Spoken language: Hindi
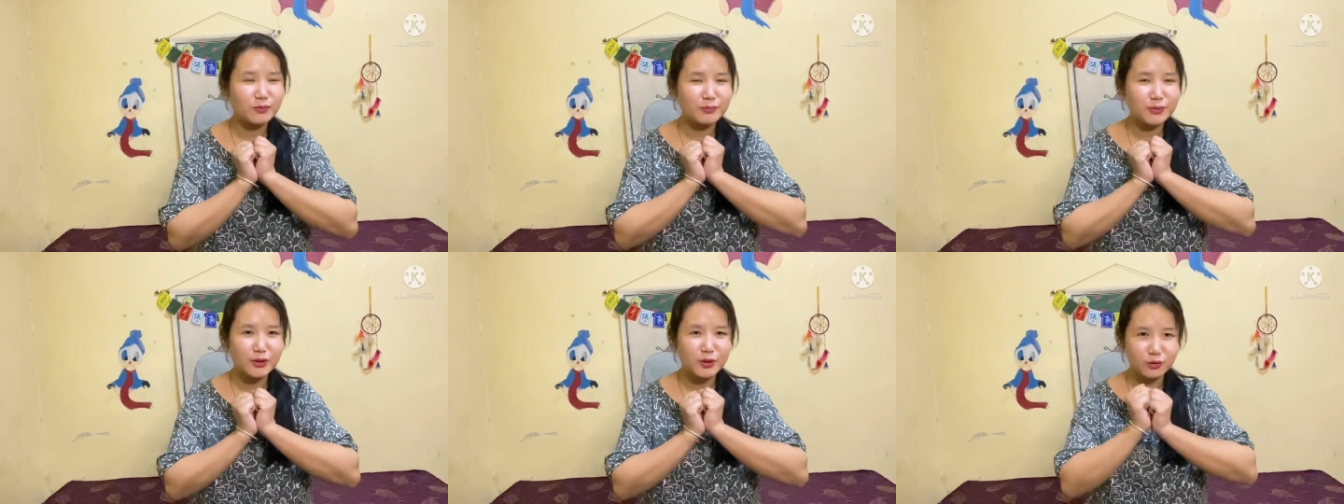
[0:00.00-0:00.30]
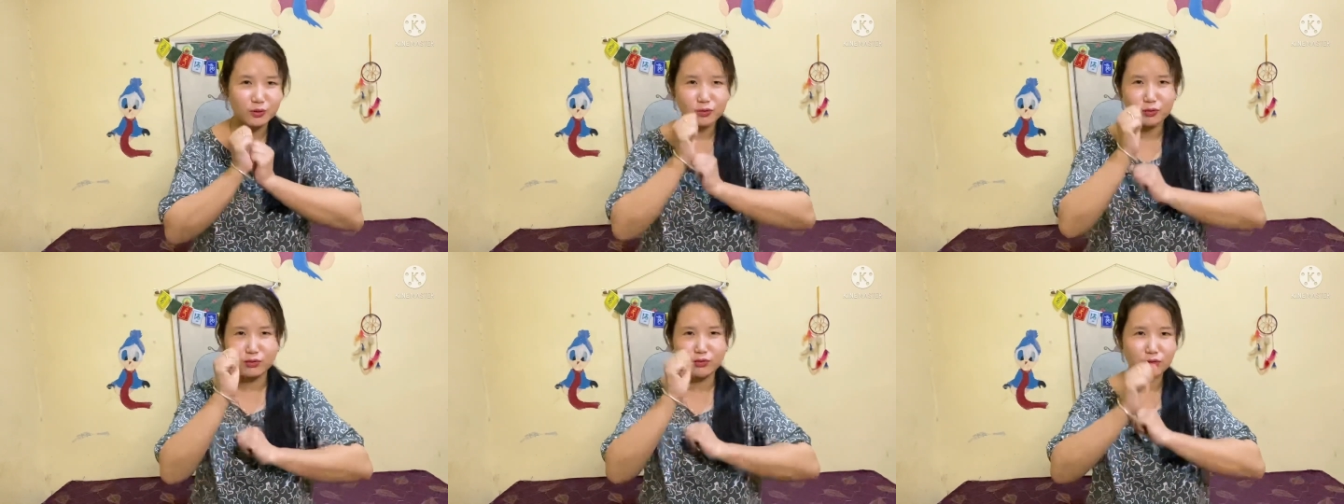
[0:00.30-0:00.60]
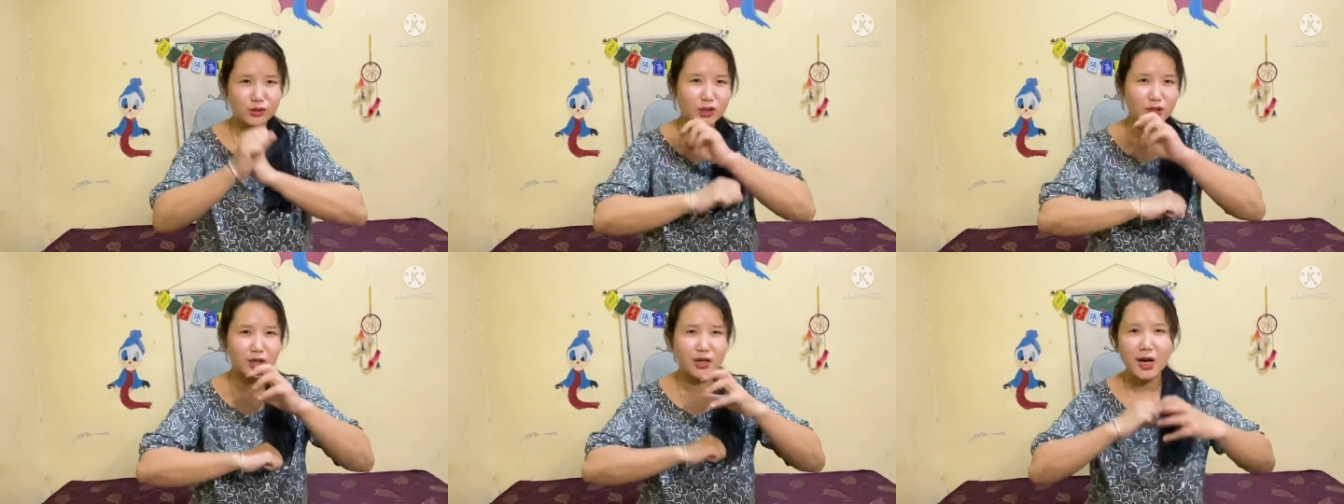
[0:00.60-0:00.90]
बिल्कुल
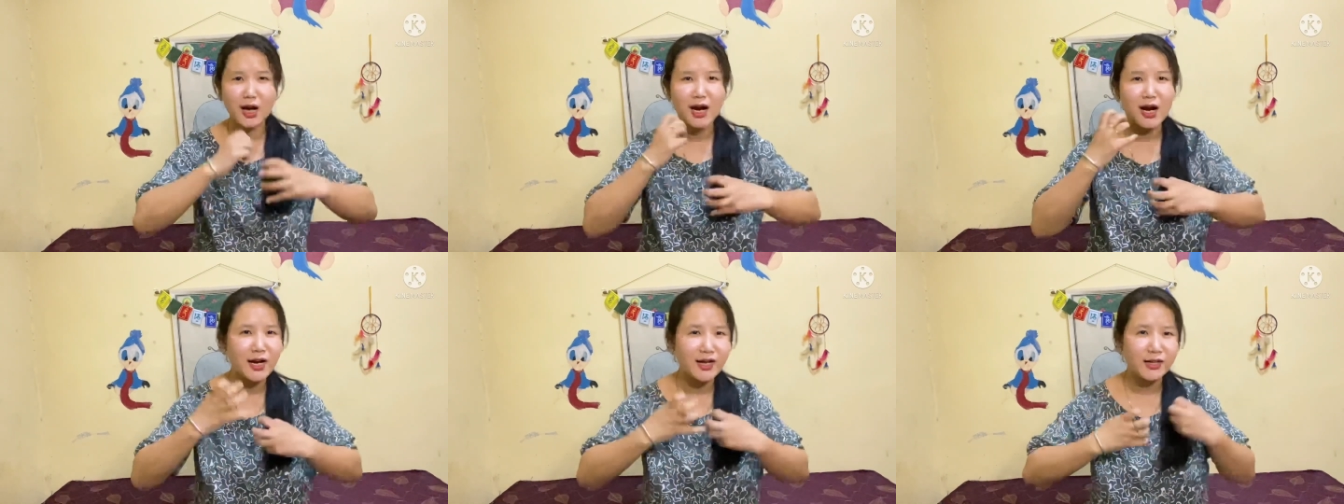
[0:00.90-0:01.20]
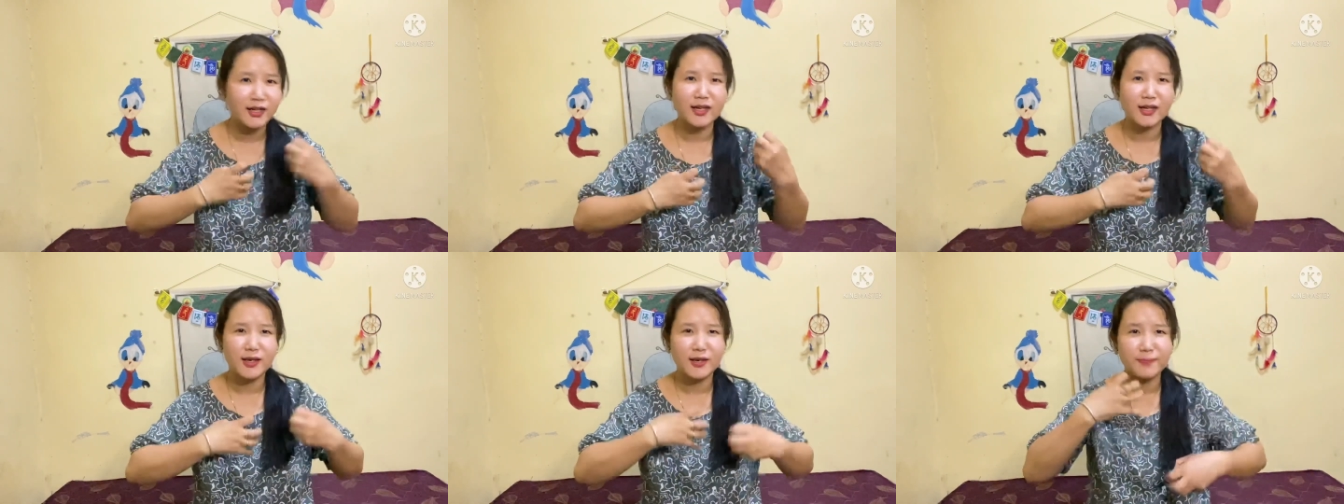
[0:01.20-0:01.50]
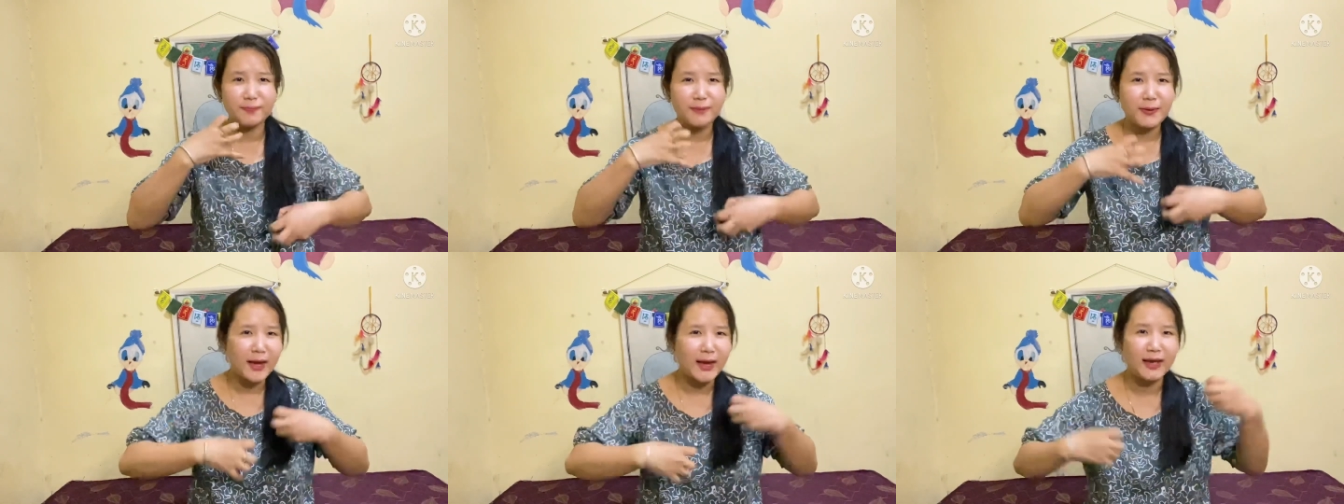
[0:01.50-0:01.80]
उखाड़
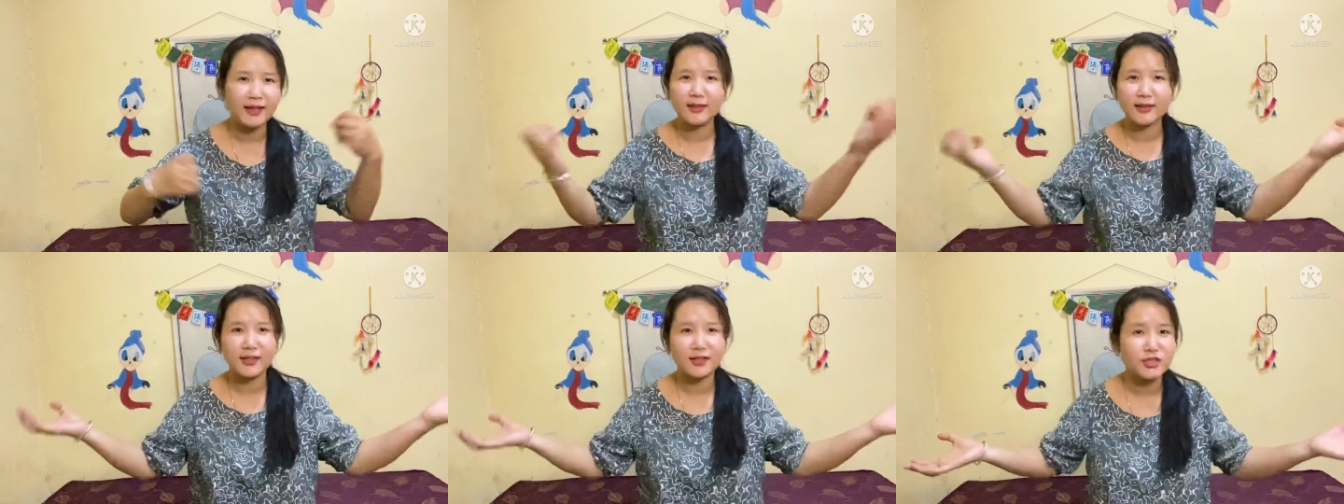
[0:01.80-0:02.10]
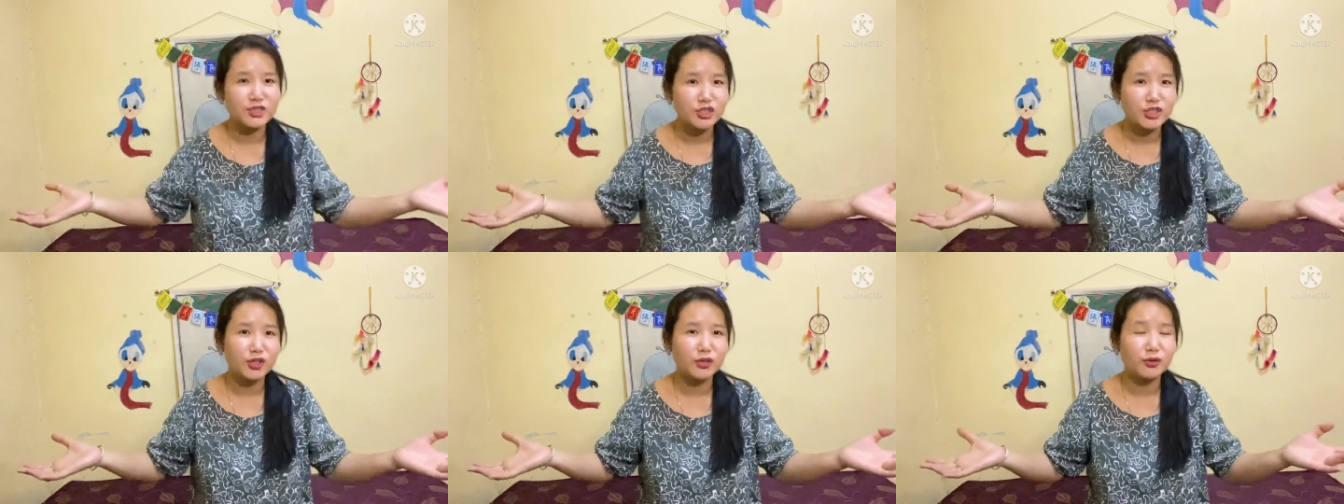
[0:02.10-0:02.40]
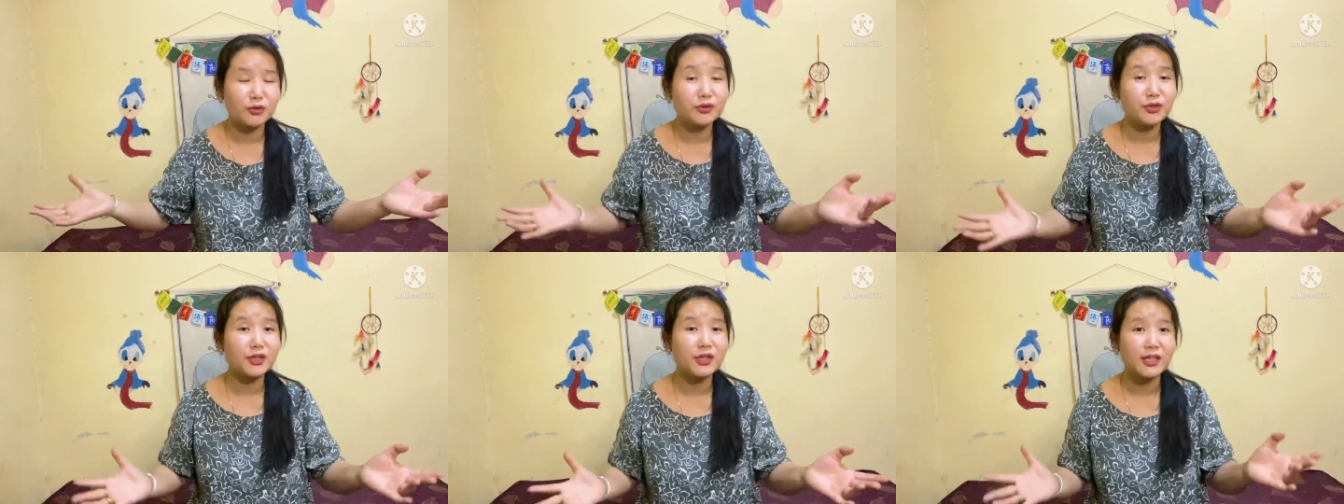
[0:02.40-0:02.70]
के फेंक देना
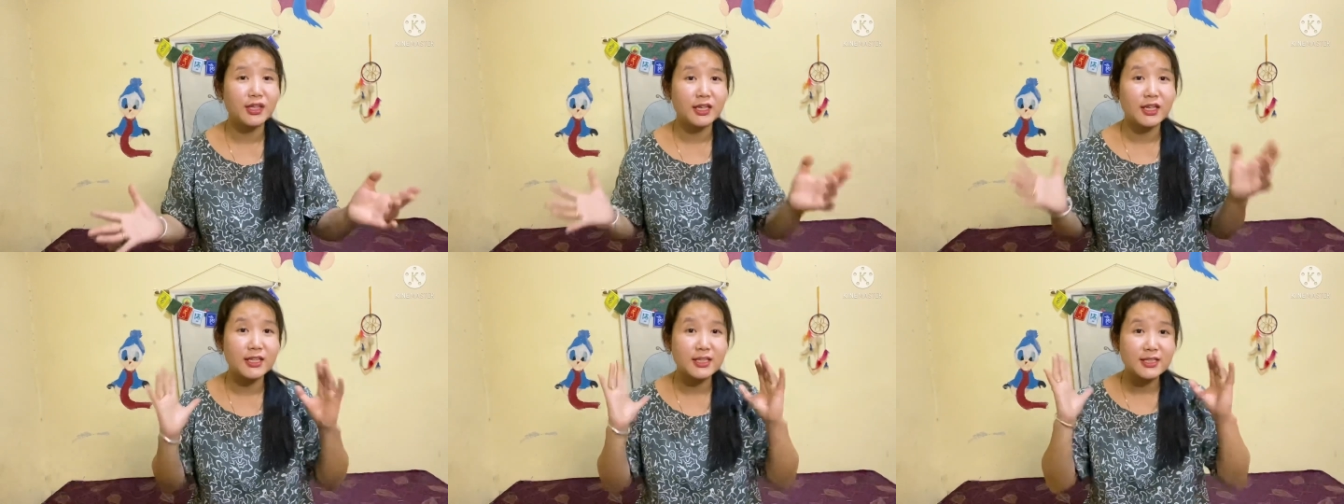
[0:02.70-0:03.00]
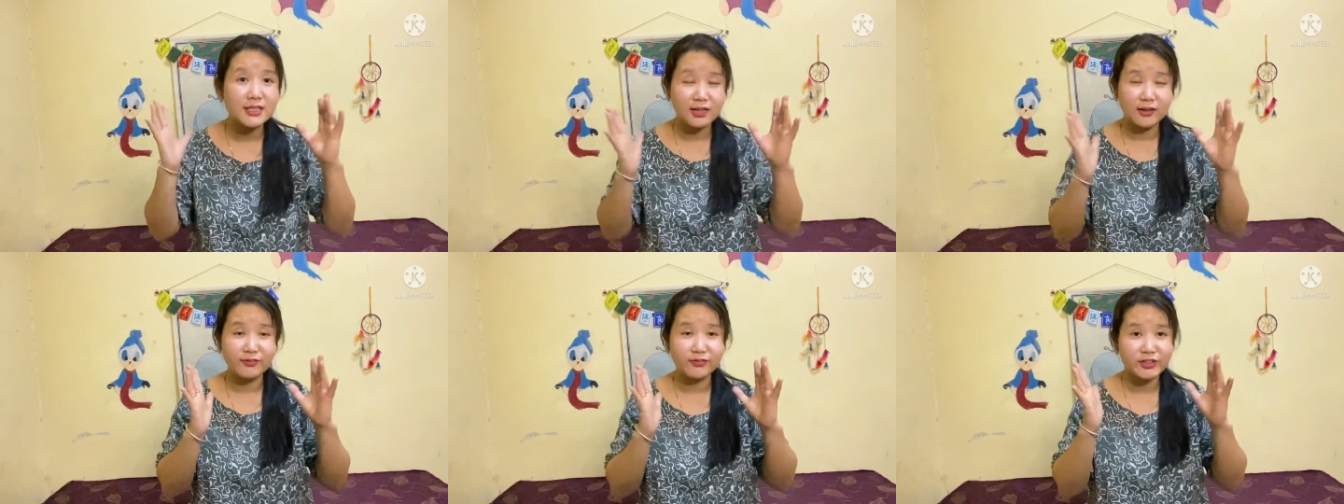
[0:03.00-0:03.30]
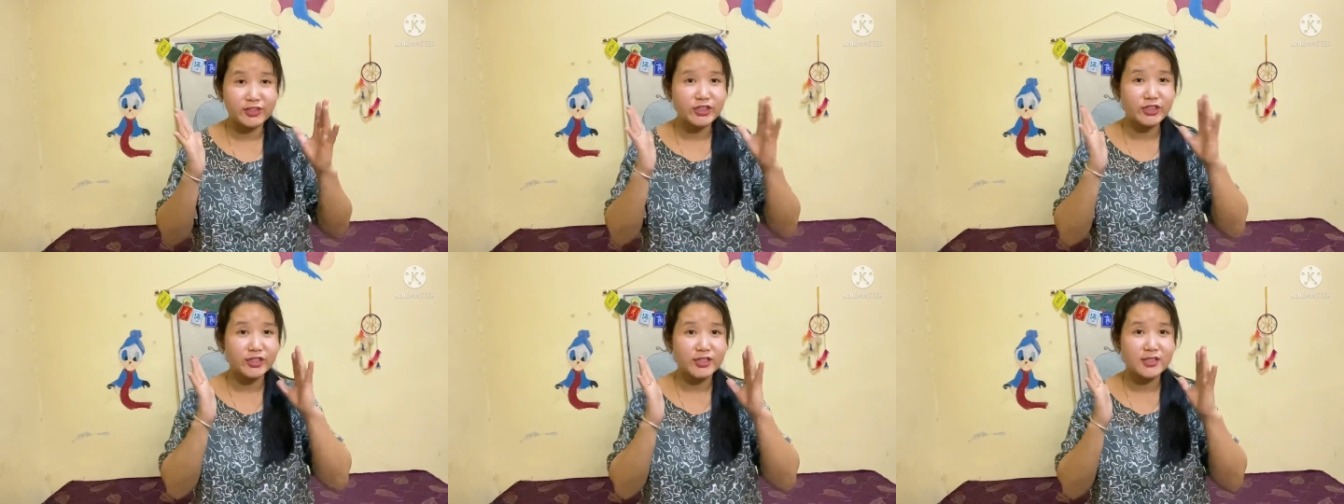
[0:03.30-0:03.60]
चाहिए क्योंकि ये
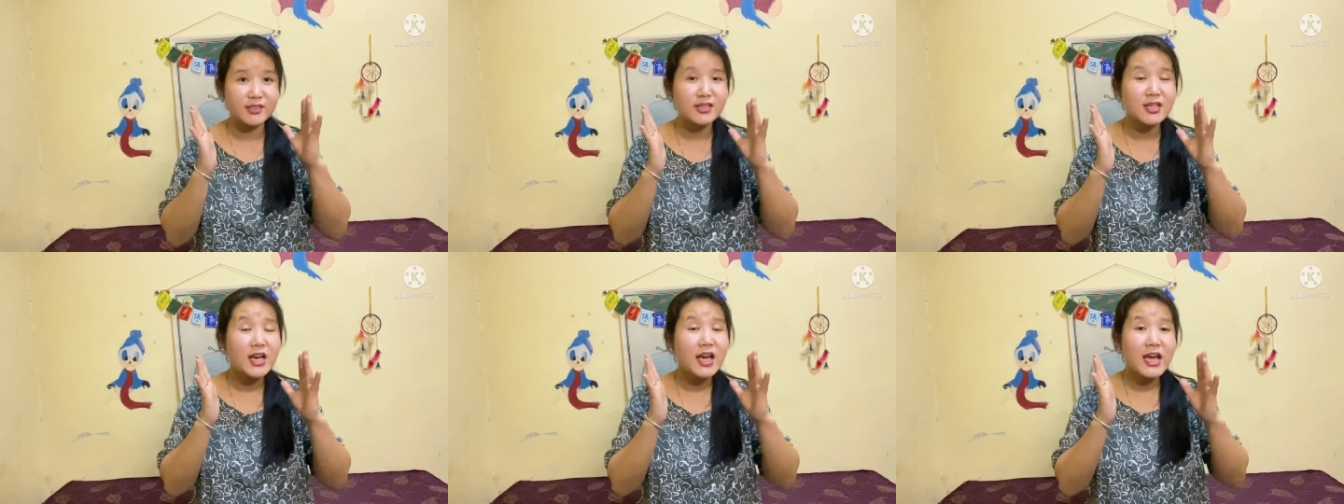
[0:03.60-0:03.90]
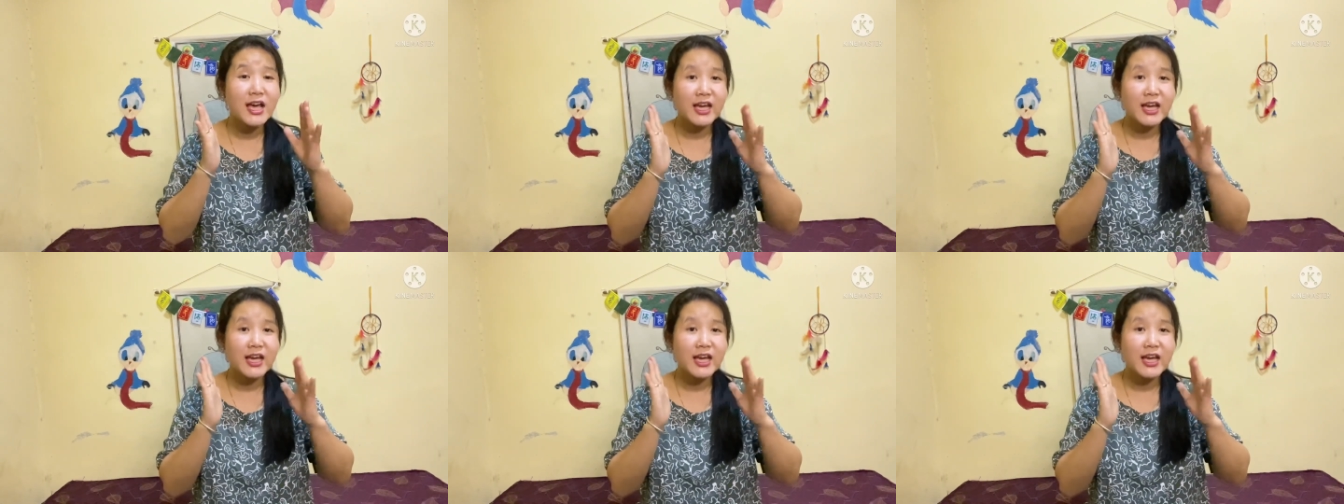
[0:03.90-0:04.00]
सेल्फिशनेस